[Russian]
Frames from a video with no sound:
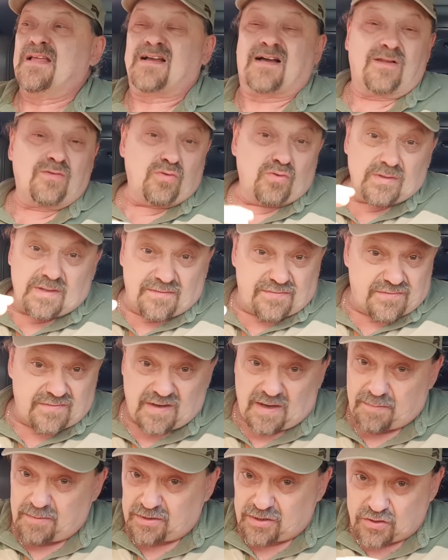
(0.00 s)
колода
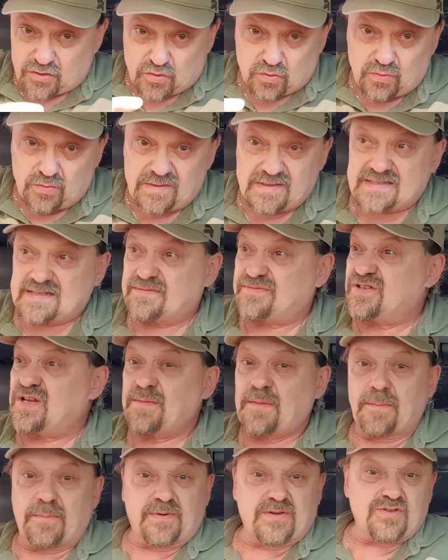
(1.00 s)
все время тасуется, все
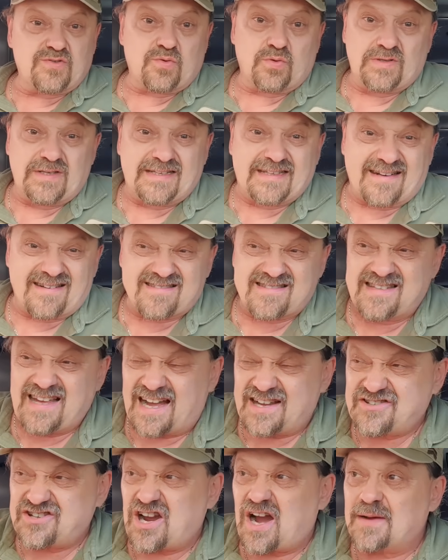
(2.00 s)
время происходит
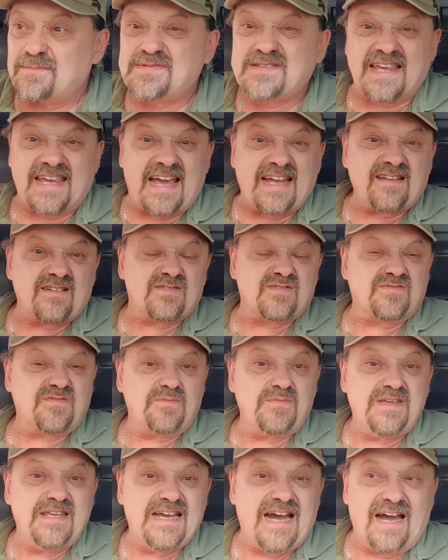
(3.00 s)
раздача,
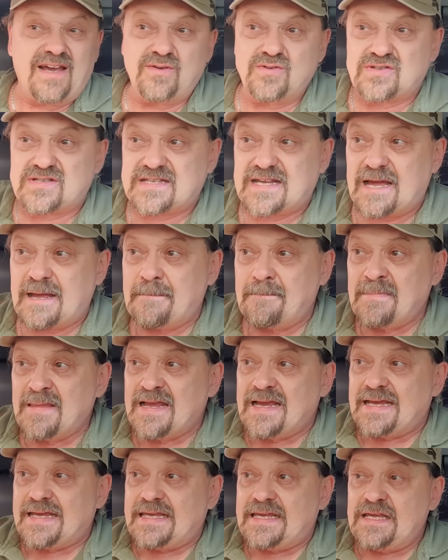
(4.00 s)
обстоятельства меняются,
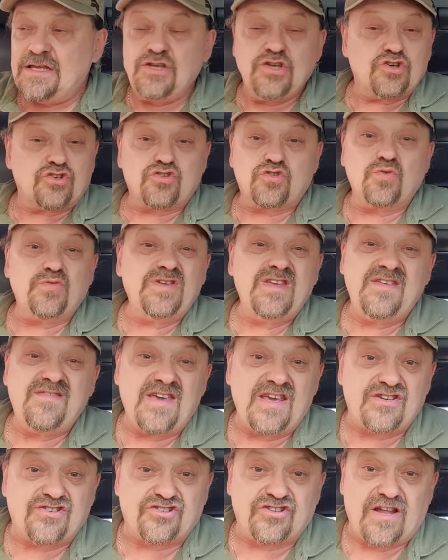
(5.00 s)
и ничто не
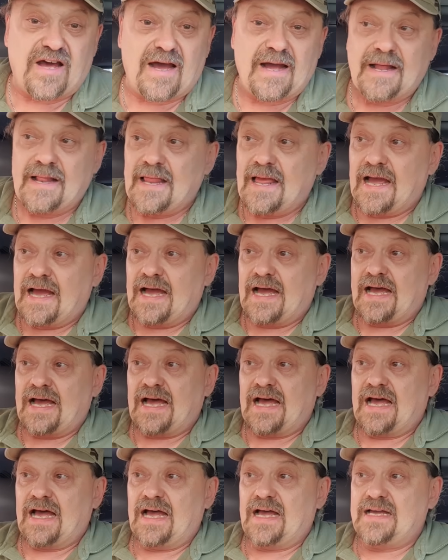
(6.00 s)
вечно.
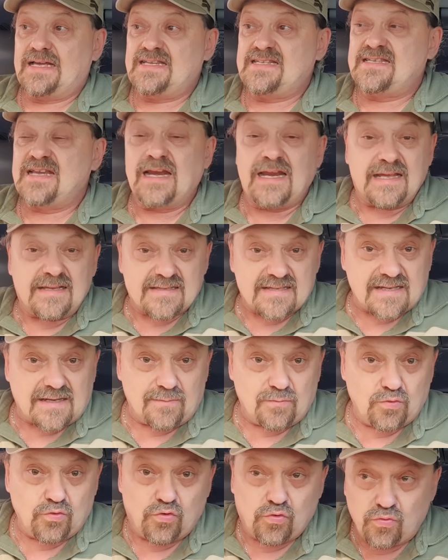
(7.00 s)
Э,
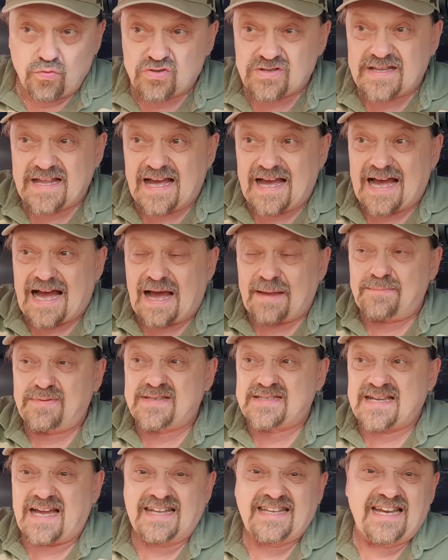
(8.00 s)
Зеленскому нужно
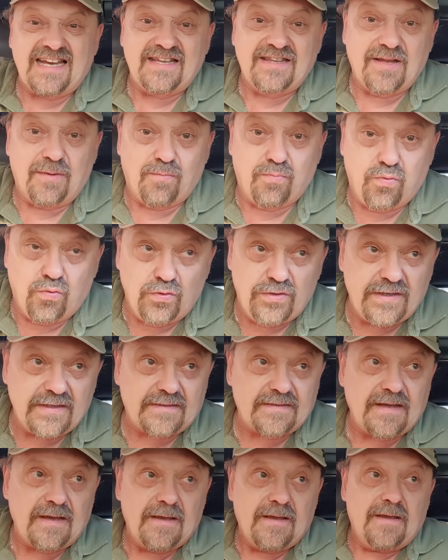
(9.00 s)
обязательно
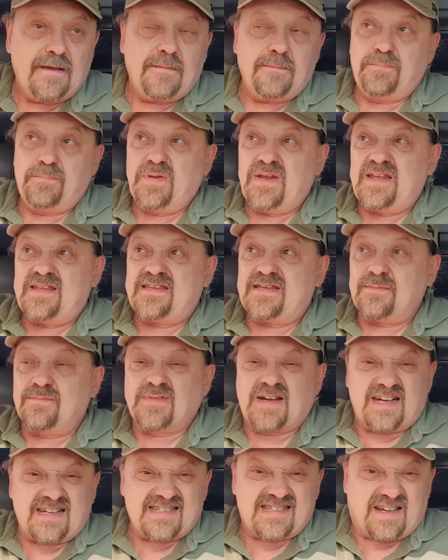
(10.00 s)
будет перед
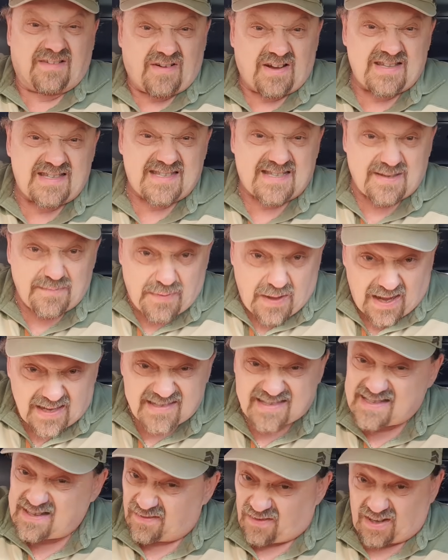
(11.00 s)
тем, как сдавать
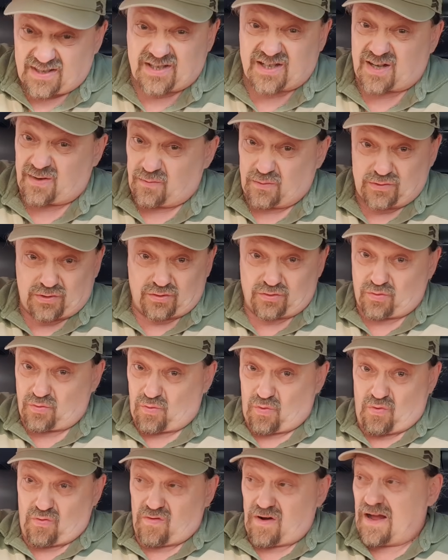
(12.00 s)
себя, сдавать кого-то
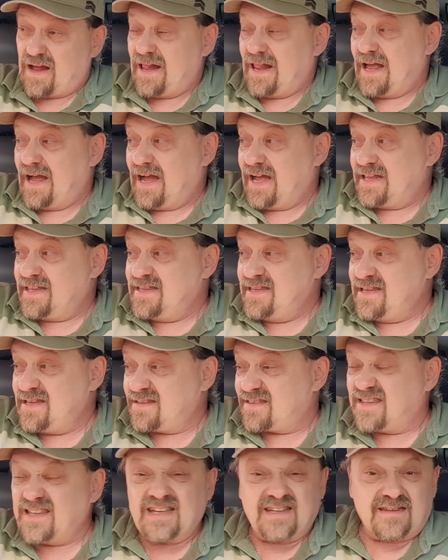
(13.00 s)
другого.
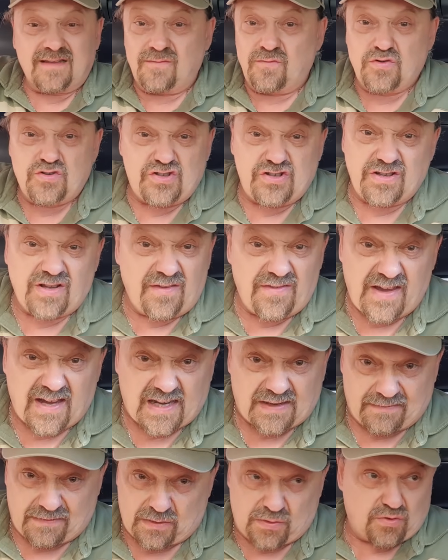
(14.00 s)
Нет ни одного
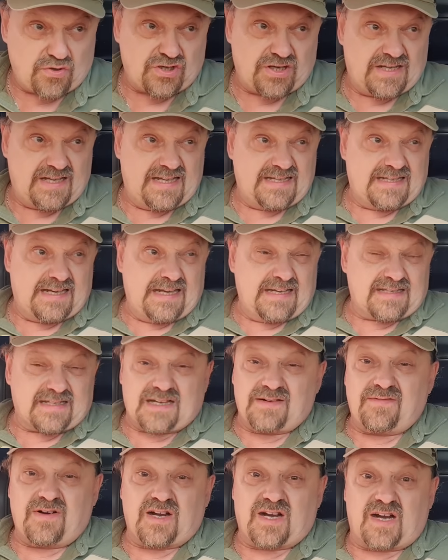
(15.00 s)
человека в окружении
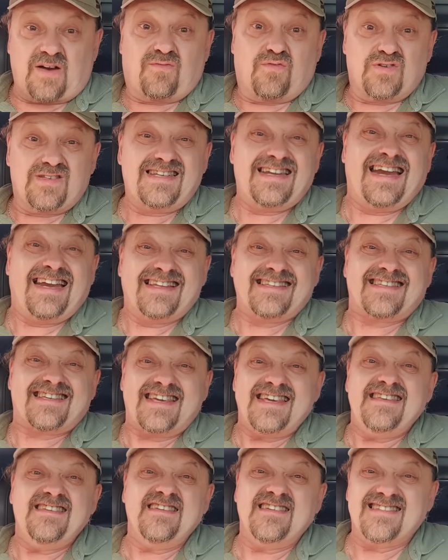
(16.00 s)
Зеленского, кого
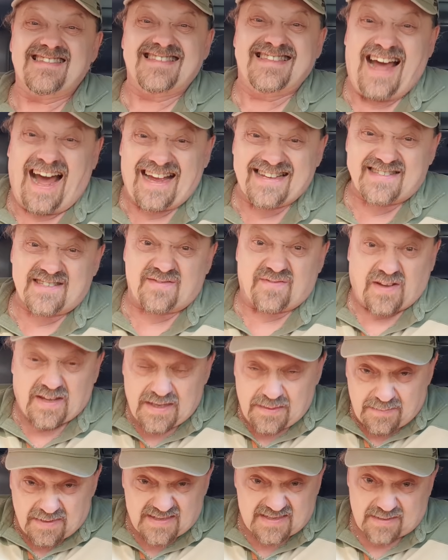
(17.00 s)
Зеленский не сдаст во
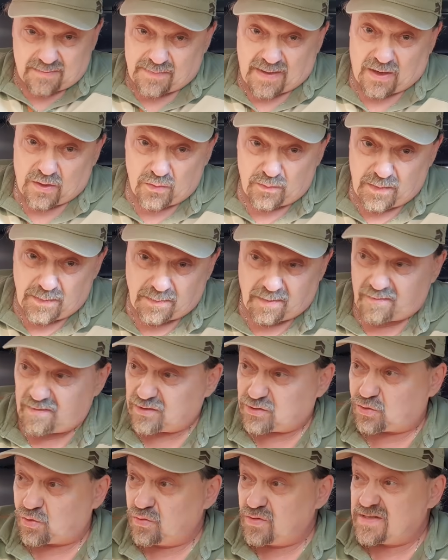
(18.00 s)
имя себя
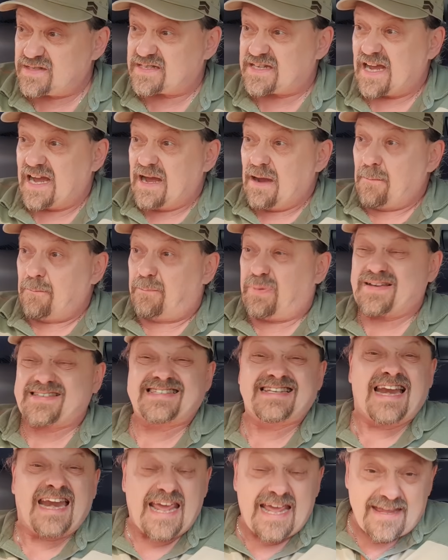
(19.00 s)
любимого. То есть
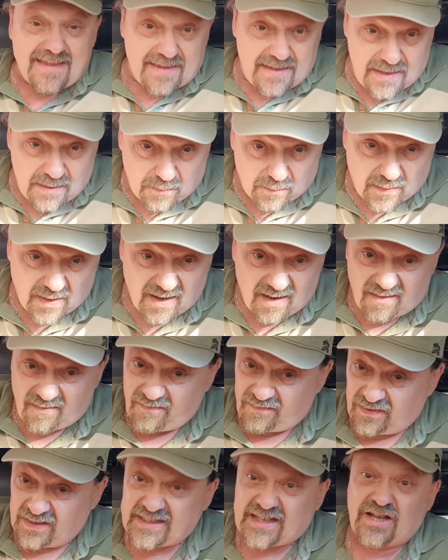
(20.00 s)
последним
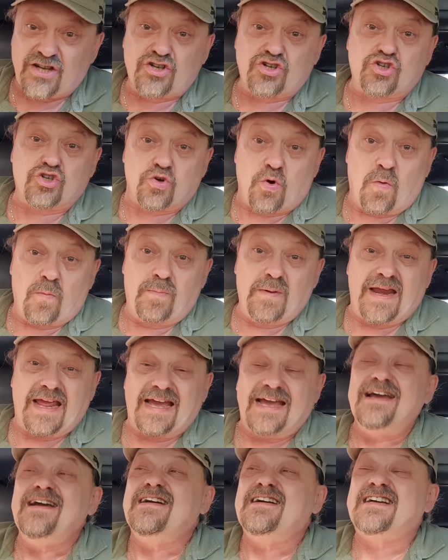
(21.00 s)
в этой
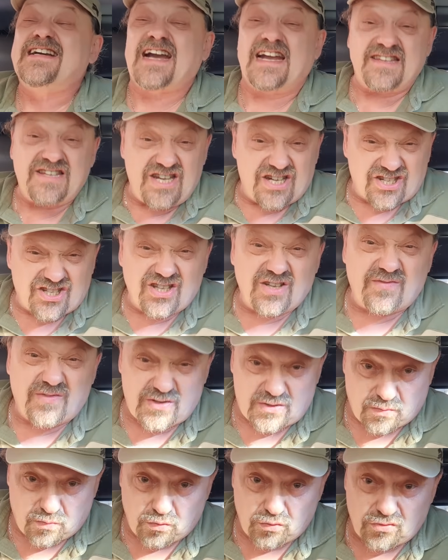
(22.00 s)
шобле, конечно,
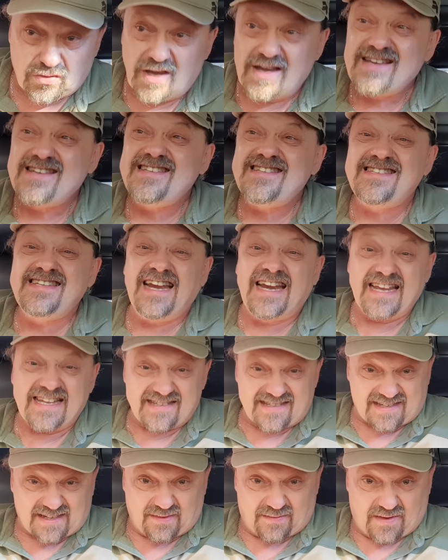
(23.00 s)
возьмут
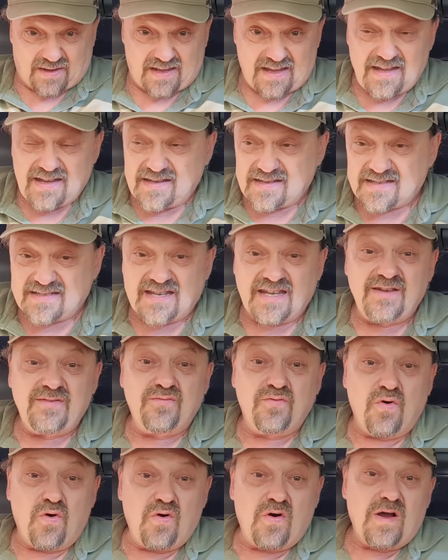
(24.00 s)
Зеленского. За
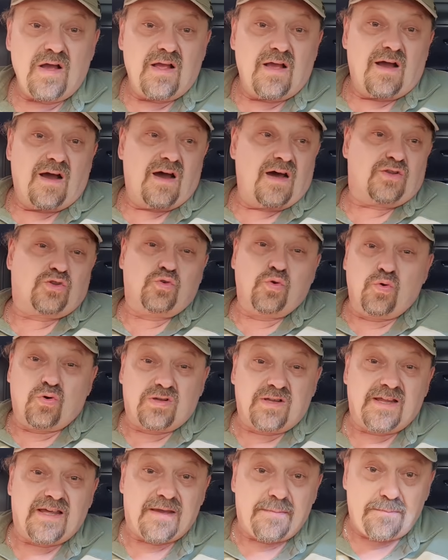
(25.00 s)
его э,
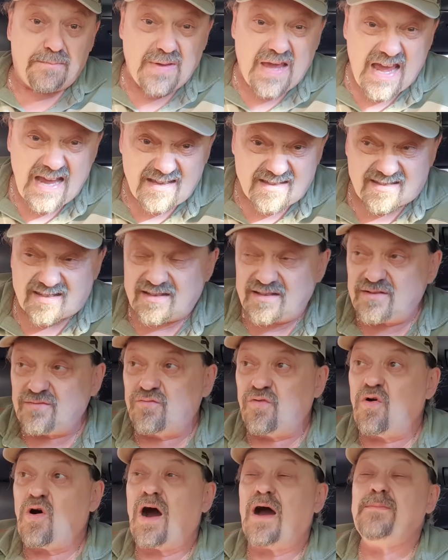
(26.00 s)
тухлые бейцы
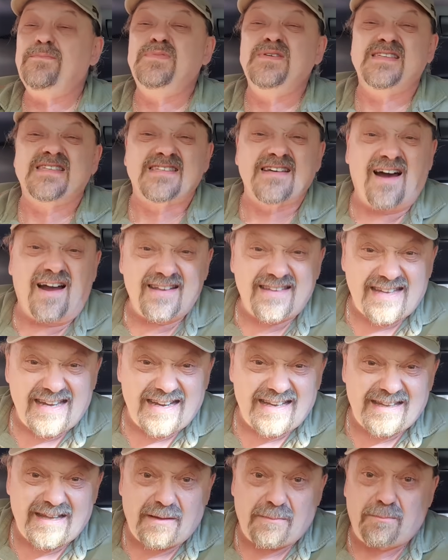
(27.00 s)
его
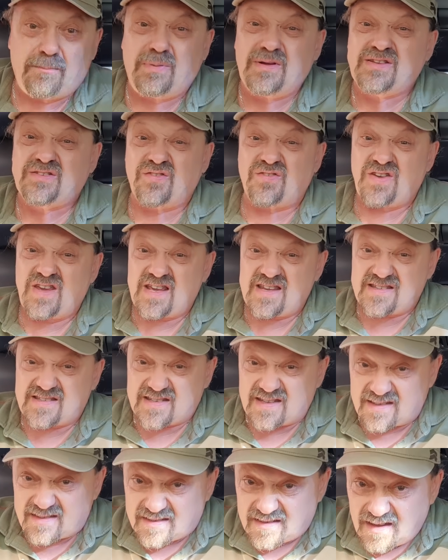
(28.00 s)
обязательно
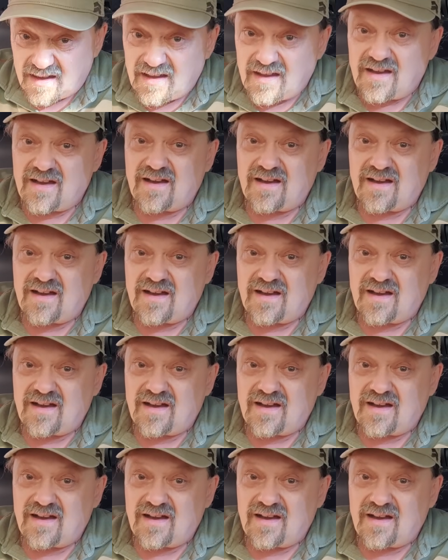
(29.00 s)
подвесят